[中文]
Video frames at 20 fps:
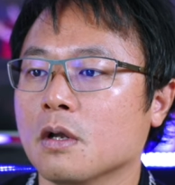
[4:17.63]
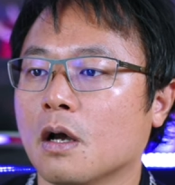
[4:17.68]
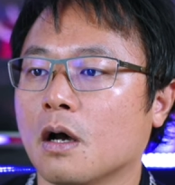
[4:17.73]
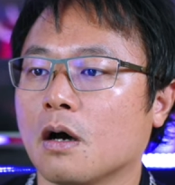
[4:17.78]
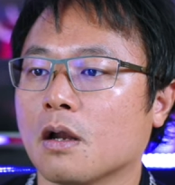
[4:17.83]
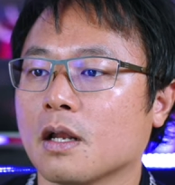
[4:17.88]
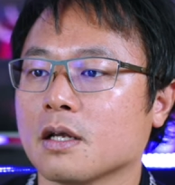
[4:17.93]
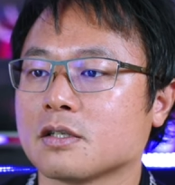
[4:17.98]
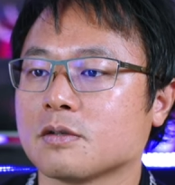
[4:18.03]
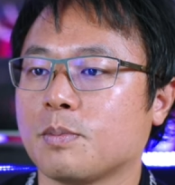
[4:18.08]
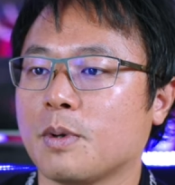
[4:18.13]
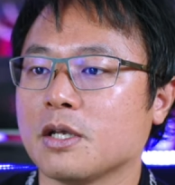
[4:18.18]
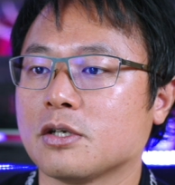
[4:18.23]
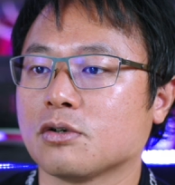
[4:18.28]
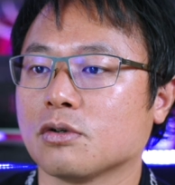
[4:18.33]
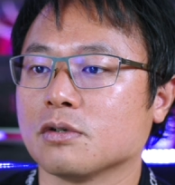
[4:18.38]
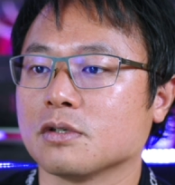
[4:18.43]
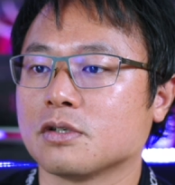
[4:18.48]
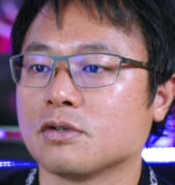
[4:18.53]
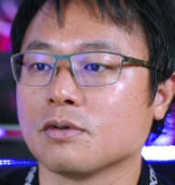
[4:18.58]
好，那
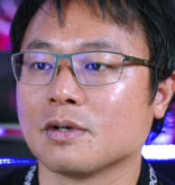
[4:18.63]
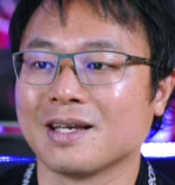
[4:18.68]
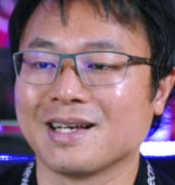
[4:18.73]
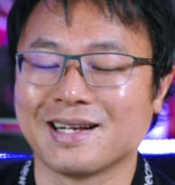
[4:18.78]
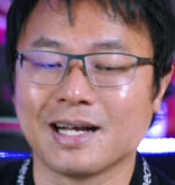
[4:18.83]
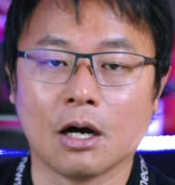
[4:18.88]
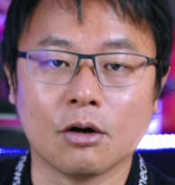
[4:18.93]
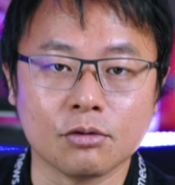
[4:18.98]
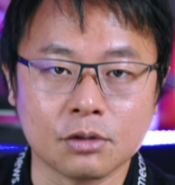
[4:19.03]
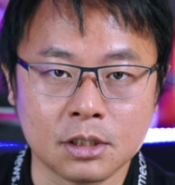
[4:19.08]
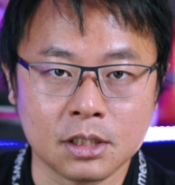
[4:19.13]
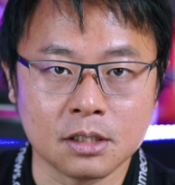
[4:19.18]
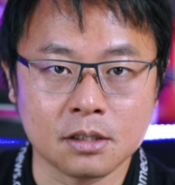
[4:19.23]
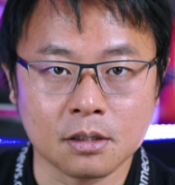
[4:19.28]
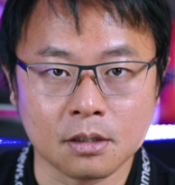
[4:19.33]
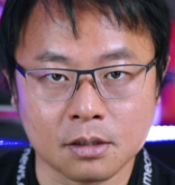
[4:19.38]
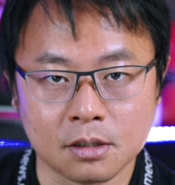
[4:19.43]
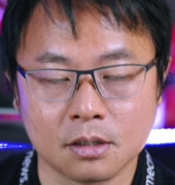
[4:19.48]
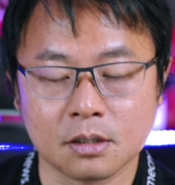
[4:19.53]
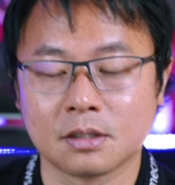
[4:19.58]
Specialist 就给高薪
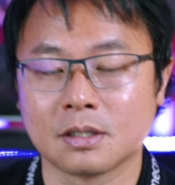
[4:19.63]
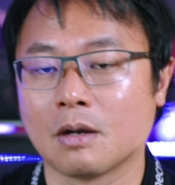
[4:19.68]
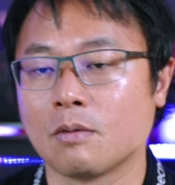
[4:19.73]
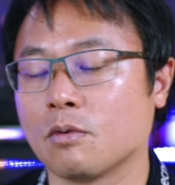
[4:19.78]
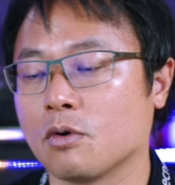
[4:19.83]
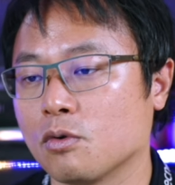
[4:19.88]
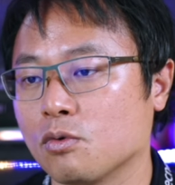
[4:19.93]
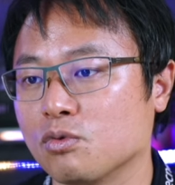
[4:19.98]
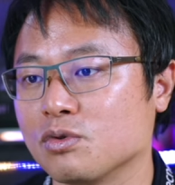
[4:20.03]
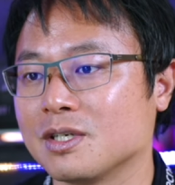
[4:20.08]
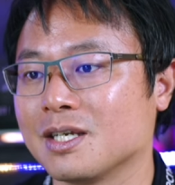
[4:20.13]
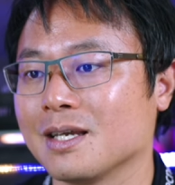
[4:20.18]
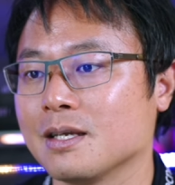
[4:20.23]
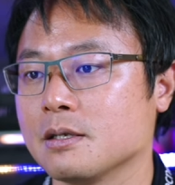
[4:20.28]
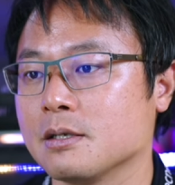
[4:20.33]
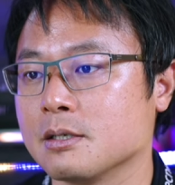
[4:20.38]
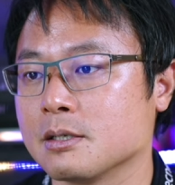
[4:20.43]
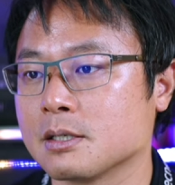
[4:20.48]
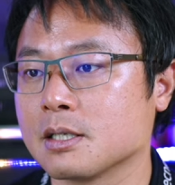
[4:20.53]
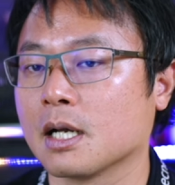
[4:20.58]
的， 十三万五
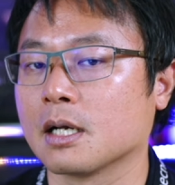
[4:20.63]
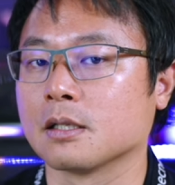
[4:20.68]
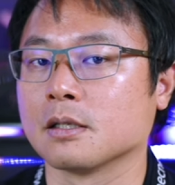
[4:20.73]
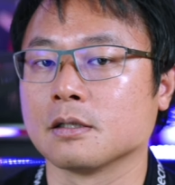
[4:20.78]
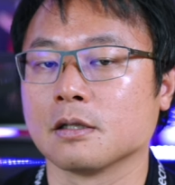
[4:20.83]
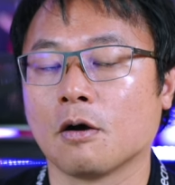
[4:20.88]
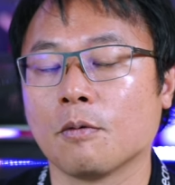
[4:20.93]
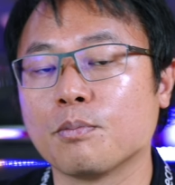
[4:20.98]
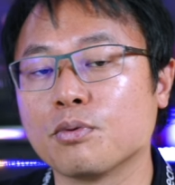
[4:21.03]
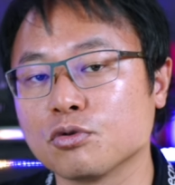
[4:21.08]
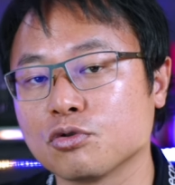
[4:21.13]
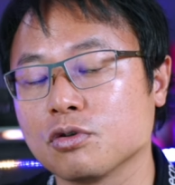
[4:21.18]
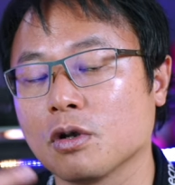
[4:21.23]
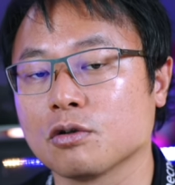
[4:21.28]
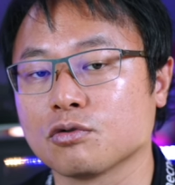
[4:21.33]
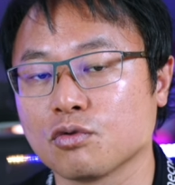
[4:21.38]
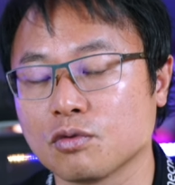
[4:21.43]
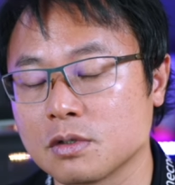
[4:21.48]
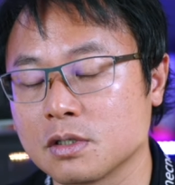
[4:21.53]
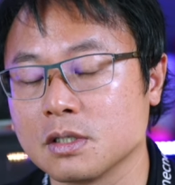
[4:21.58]
千以上的，然后不需
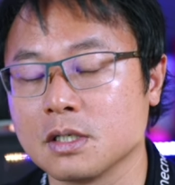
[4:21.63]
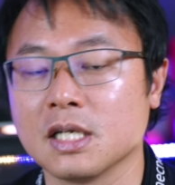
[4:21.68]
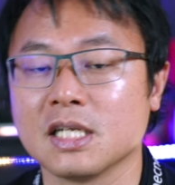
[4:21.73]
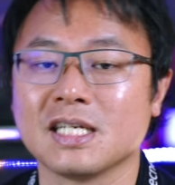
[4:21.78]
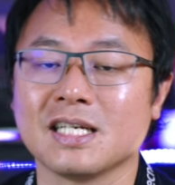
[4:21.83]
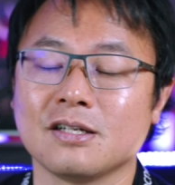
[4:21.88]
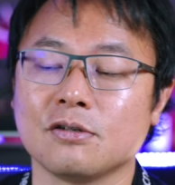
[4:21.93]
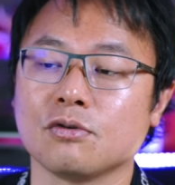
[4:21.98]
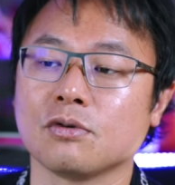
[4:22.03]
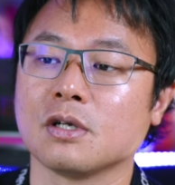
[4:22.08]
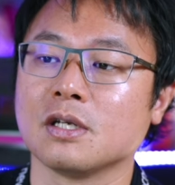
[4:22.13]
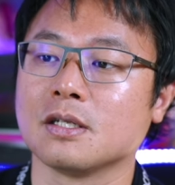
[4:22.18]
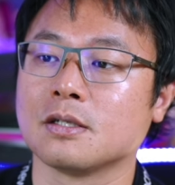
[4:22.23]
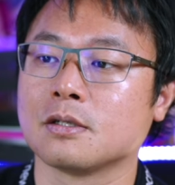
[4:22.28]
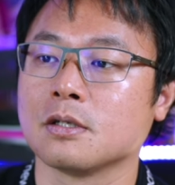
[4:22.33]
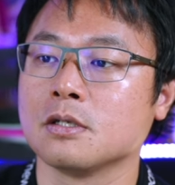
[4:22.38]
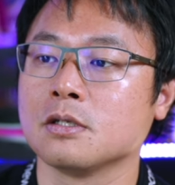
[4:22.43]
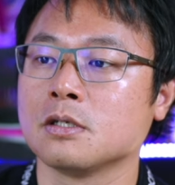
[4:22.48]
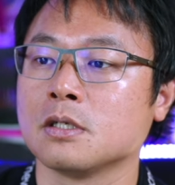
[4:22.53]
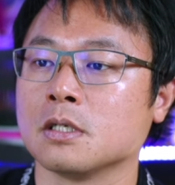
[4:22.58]
要做职业经历就可以
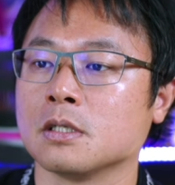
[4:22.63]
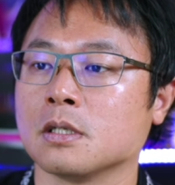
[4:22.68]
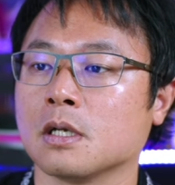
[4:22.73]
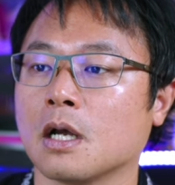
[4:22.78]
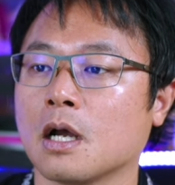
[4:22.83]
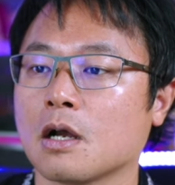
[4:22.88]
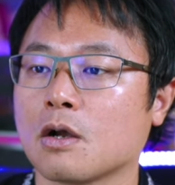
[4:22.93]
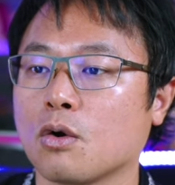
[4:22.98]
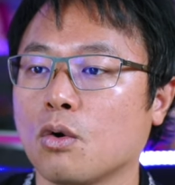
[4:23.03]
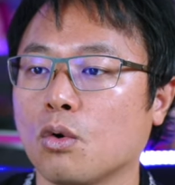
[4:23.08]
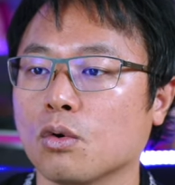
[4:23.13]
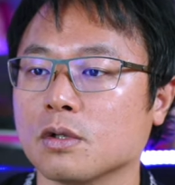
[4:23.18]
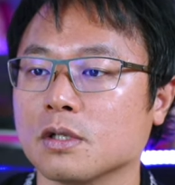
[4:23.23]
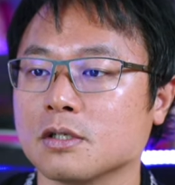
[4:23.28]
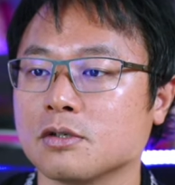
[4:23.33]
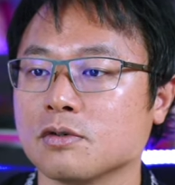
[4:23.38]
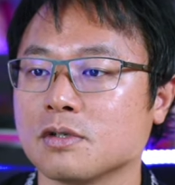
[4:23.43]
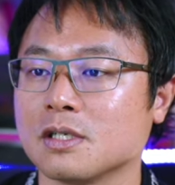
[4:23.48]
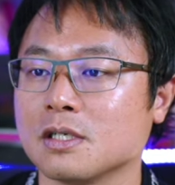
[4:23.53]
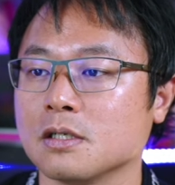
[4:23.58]
申请的，啊 Core 的
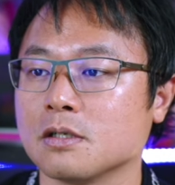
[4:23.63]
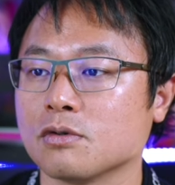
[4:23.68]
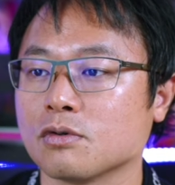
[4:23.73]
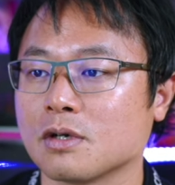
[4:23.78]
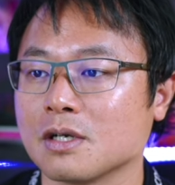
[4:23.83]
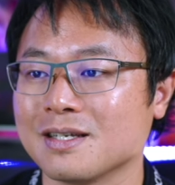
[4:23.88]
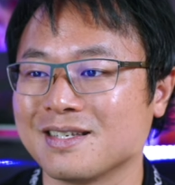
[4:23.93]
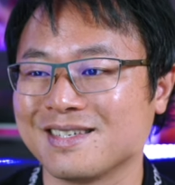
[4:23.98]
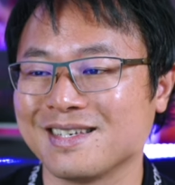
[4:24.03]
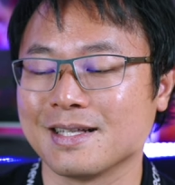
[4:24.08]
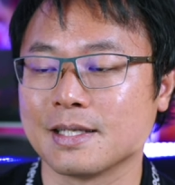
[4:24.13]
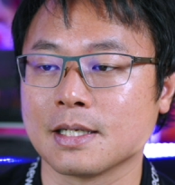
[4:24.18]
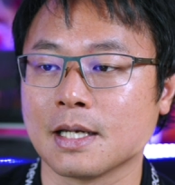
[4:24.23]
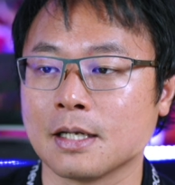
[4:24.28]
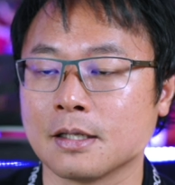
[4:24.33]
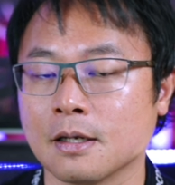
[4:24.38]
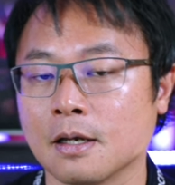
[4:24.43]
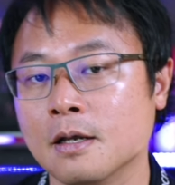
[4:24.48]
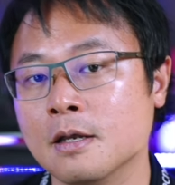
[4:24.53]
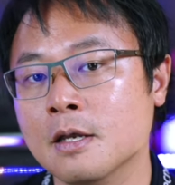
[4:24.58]
就其实就跟现
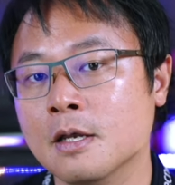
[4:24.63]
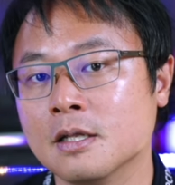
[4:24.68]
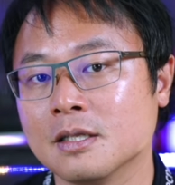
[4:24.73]
在的